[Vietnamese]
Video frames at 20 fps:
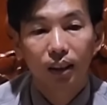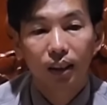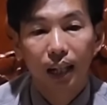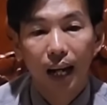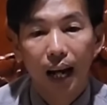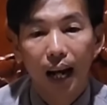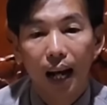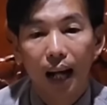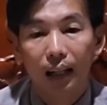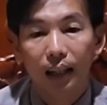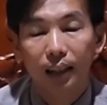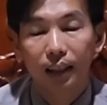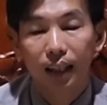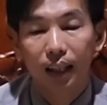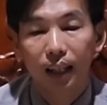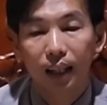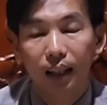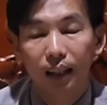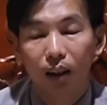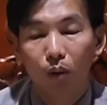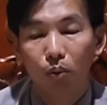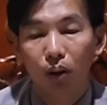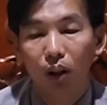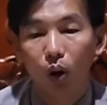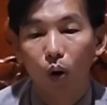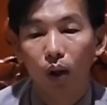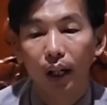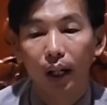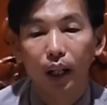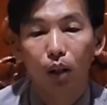và trong cái
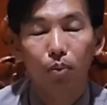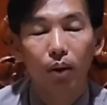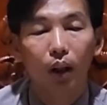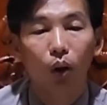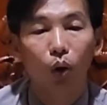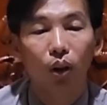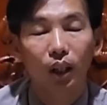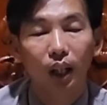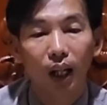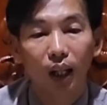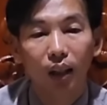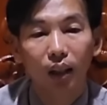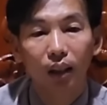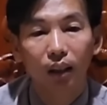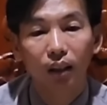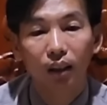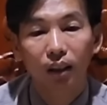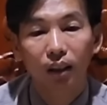cõi này kêu bằng cõi chết